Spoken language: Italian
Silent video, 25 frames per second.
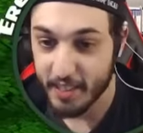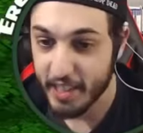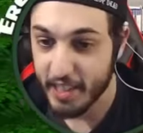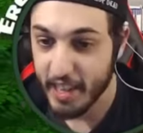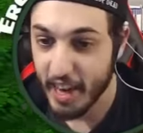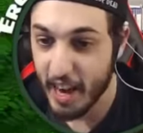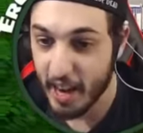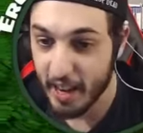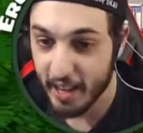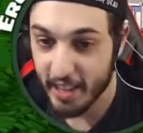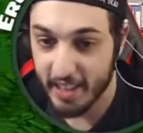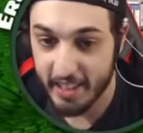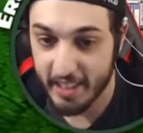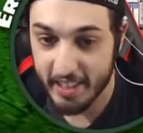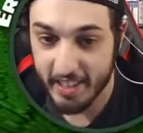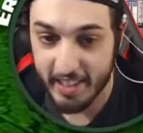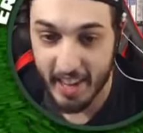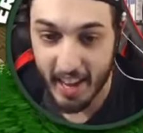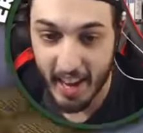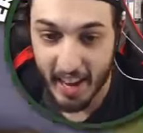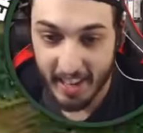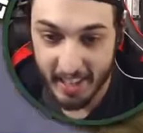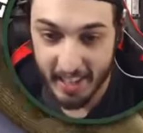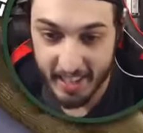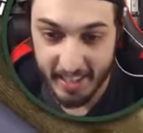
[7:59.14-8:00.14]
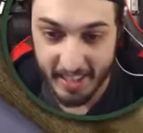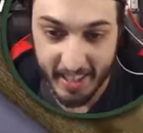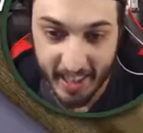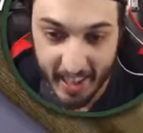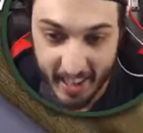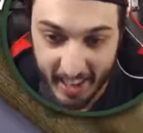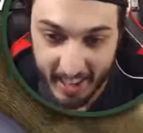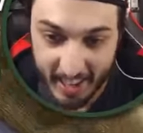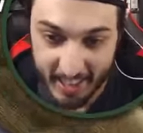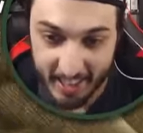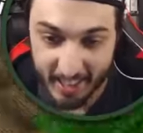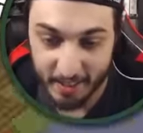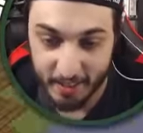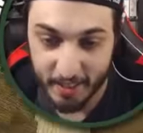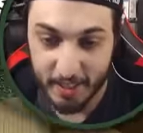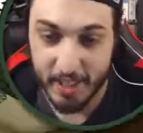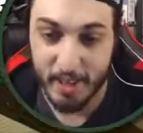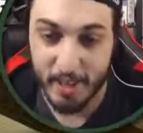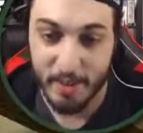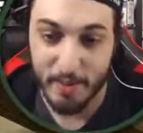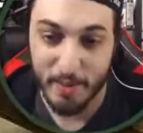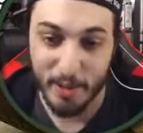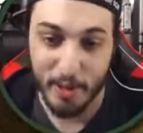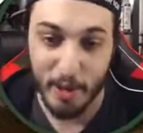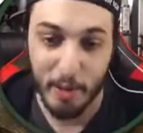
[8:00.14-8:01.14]
Vediamo, ah, chissà, chissà, ragazzi,
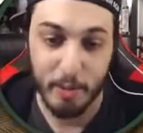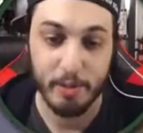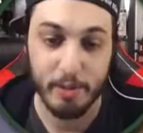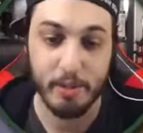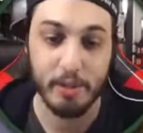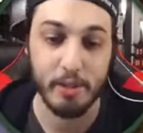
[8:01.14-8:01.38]
vedremo dopo.